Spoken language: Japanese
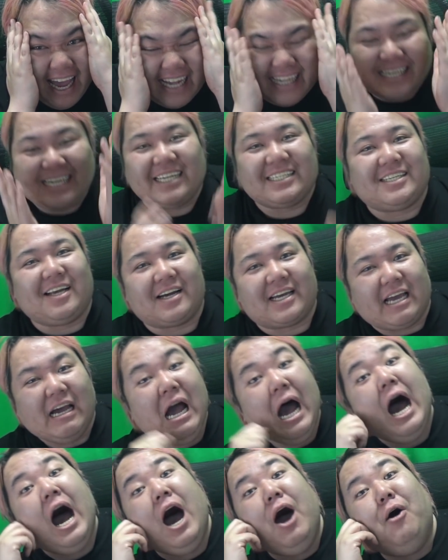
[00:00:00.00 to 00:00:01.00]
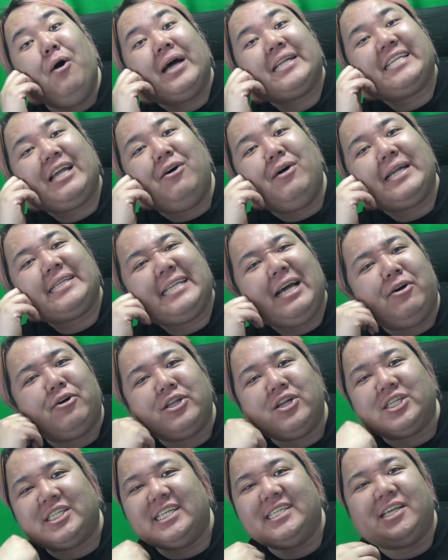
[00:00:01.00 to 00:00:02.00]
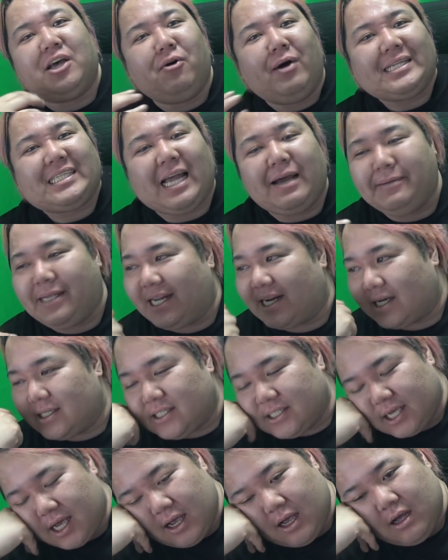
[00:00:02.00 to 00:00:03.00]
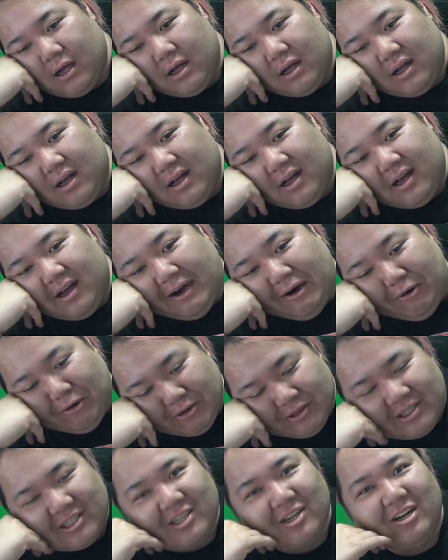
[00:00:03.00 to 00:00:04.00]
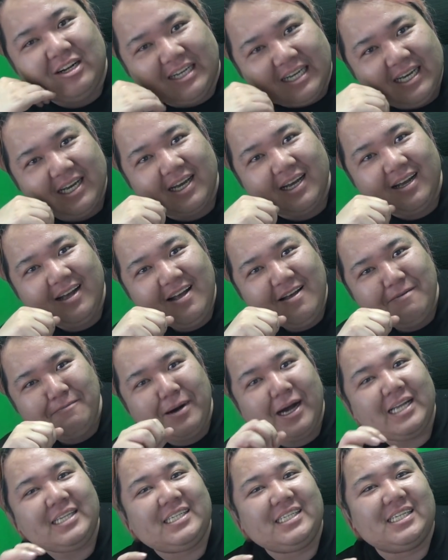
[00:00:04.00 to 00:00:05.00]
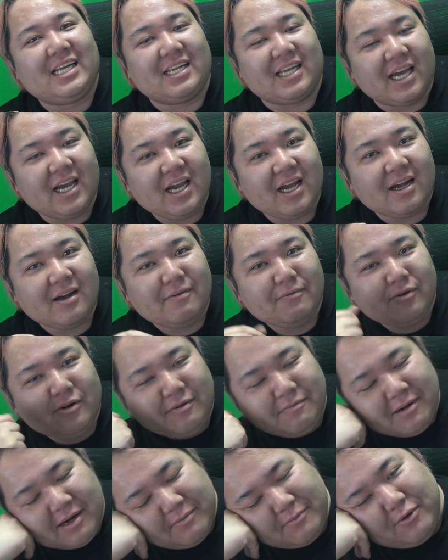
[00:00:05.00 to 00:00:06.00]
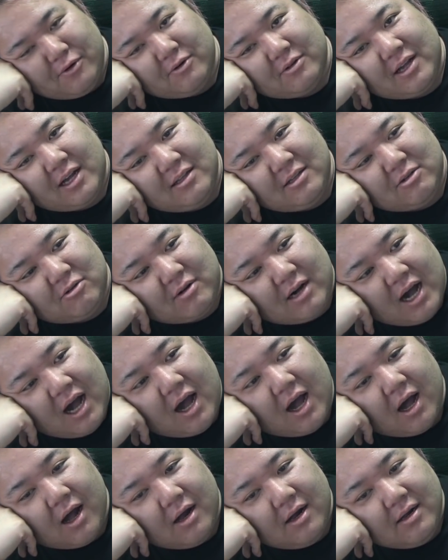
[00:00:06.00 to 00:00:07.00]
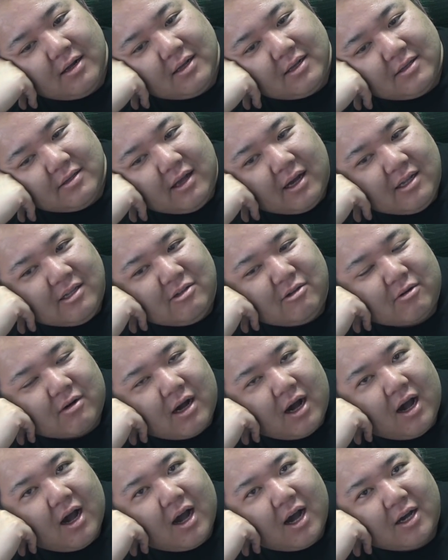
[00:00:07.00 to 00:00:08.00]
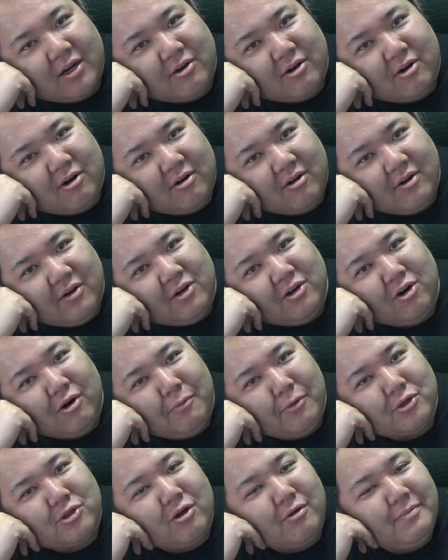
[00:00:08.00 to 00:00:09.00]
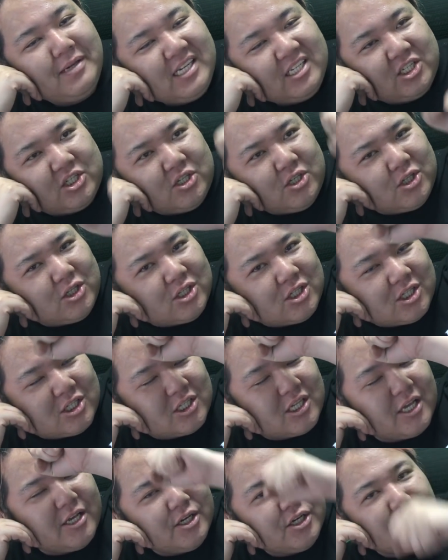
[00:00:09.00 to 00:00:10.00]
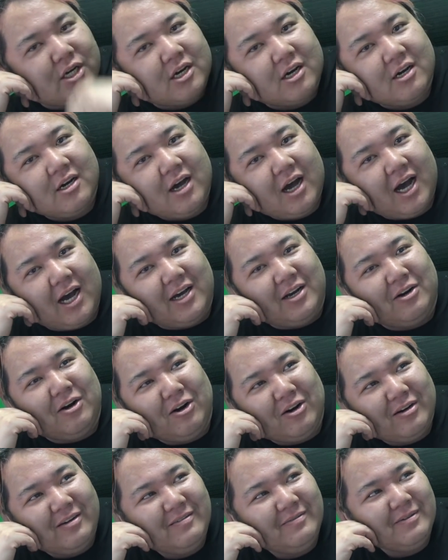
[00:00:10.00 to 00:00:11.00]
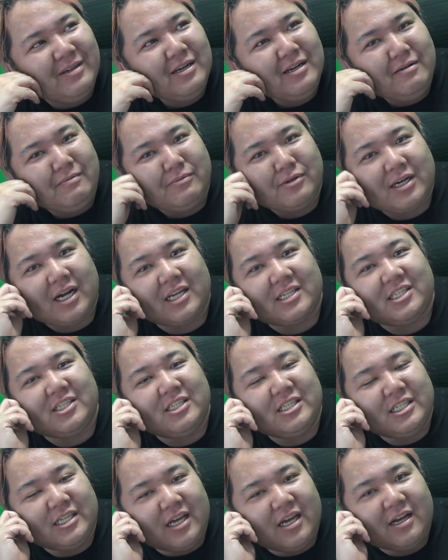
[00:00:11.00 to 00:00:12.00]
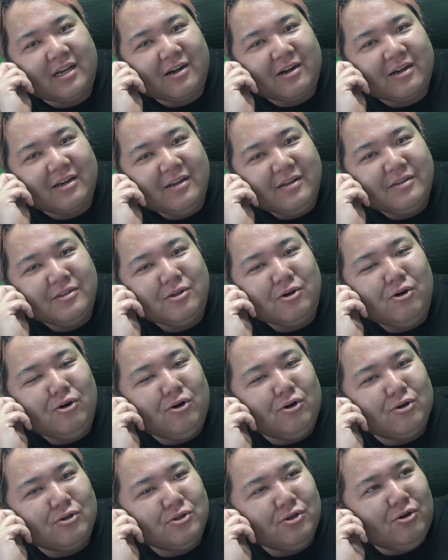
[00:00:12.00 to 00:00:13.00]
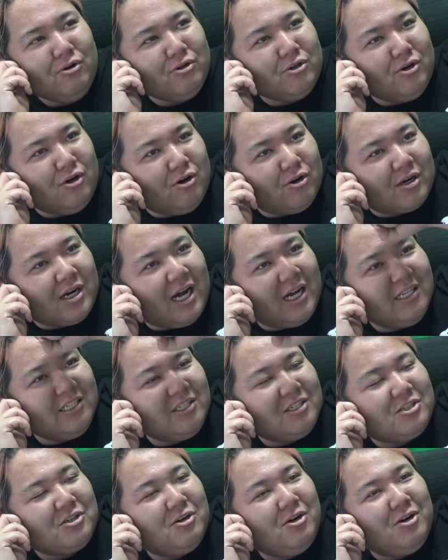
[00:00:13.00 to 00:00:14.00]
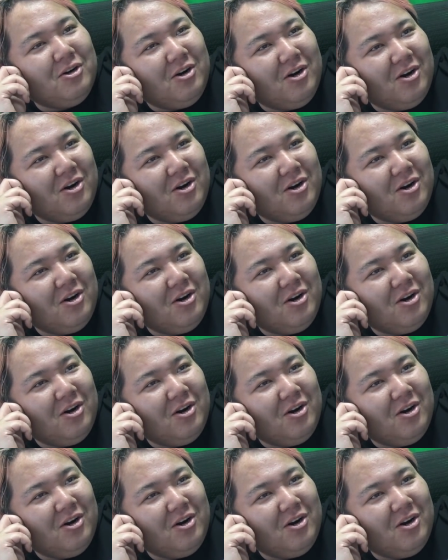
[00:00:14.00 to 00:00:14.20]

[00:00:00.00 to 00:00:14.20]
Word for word: てやってたわけ。終わった終わった俺の人生終わったみたいな感じで。本当に。マジでね。もう今もうなんとか、なんとか、あの、ロボトミー手術っていう、あの、昔にね、脳、脳の感情を